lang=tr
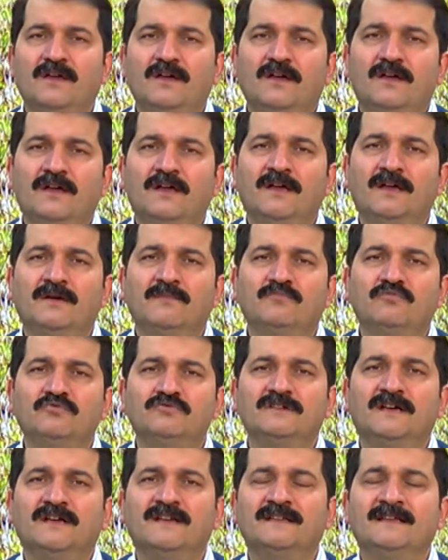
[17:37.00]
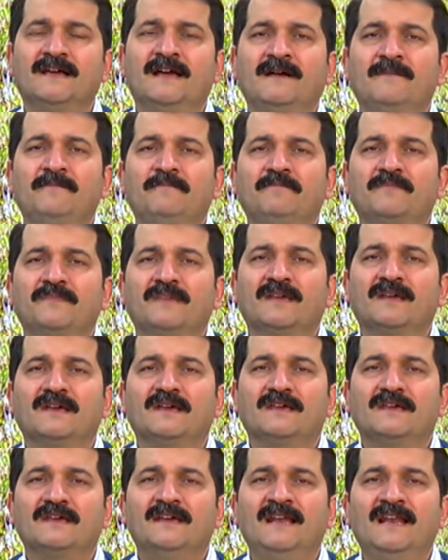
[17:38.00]
E, bunları da
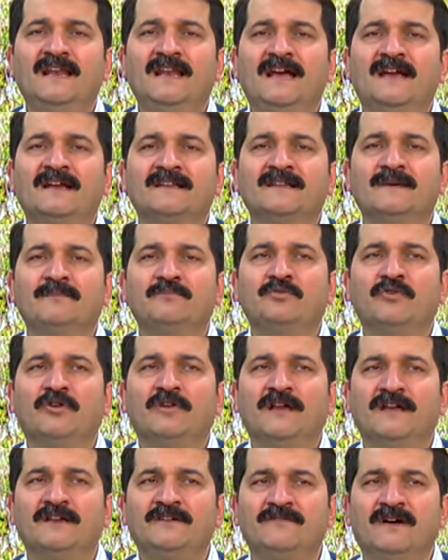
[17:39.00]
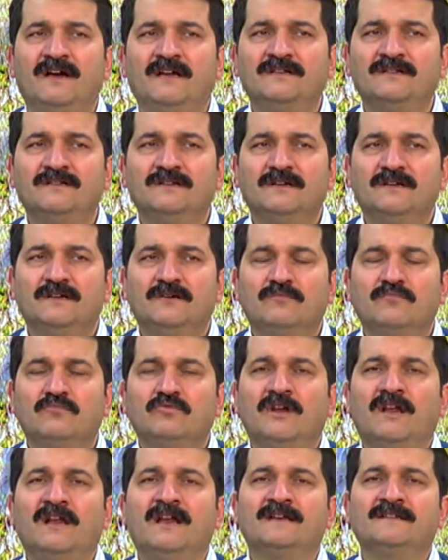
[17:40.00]
illerde büroları var.
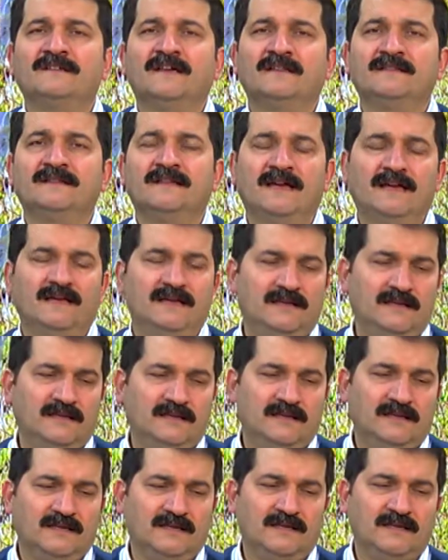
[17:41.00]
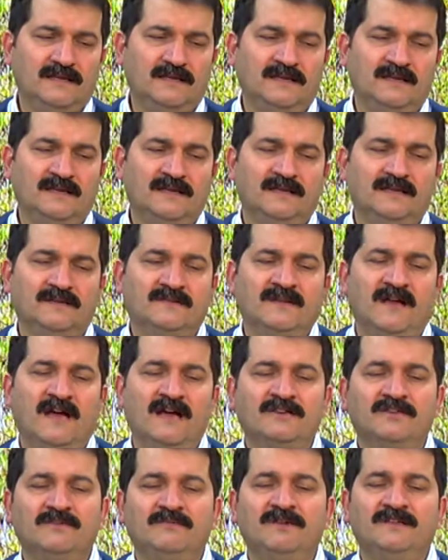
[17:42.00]
Buralardan da e,
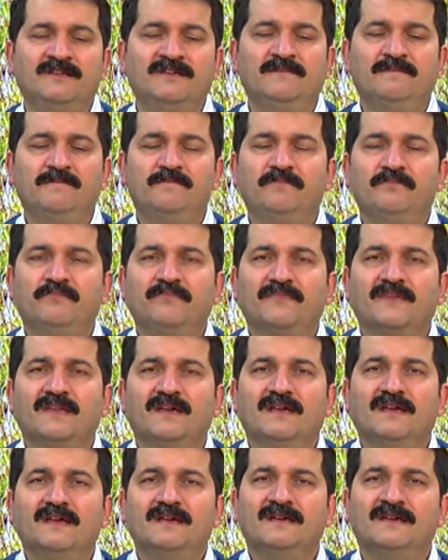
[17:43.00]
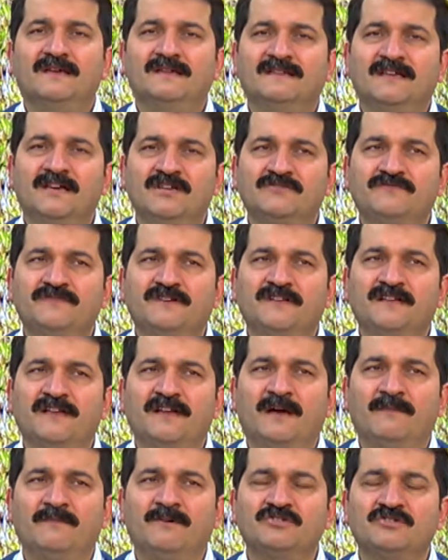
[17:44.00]
takip edip e, teşvikleri
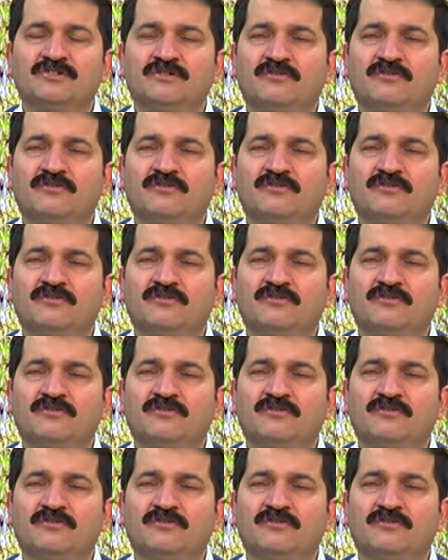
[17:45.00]
amacına